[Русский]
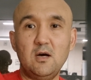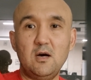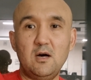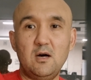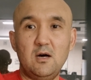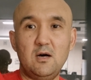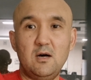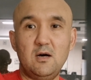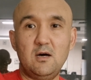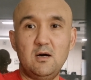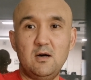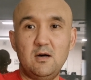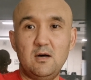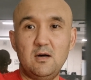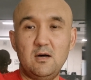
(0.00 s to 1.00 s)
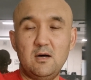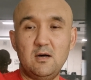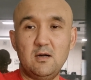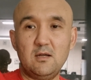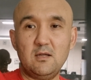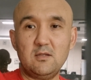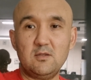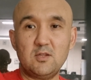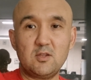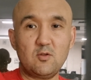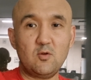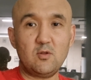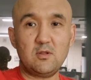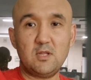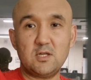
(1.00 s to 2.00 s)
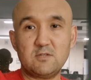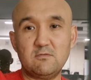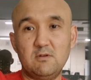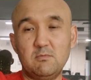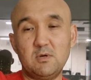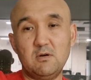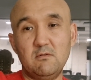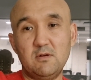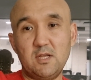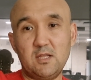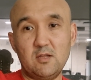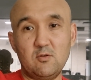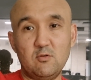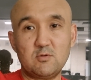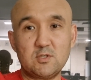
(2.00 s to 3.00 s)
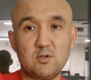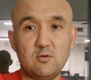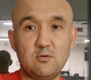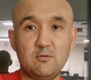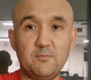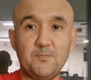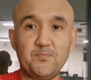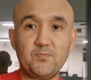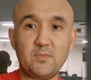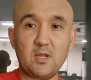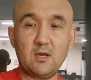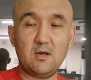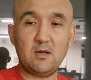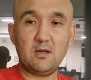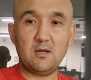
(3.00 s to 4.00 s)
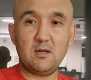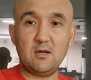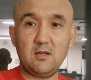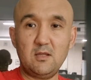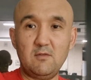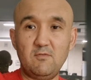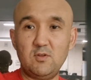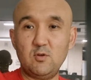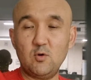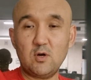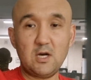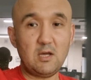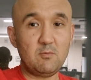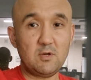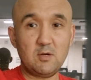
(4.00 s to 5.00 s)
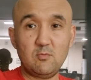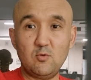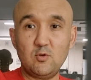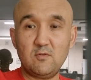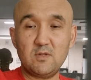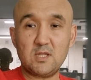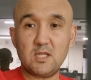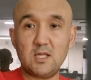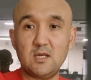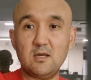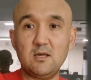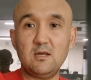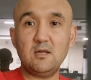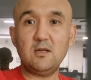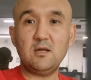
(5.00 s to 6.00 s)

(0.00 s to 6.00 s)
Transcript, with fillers: А, не стоит даже вам говорить о том, что а, и видеокамеры будут везде.